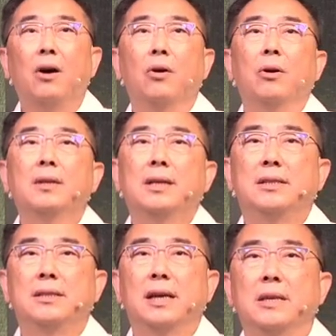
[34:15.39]
然后
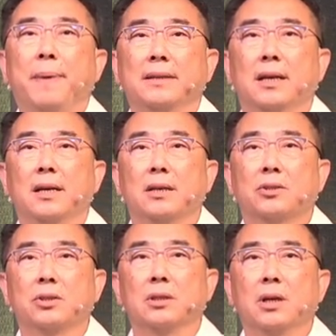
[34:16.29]
第七节、第八节
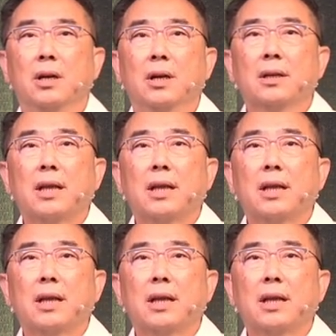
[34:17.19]
也是，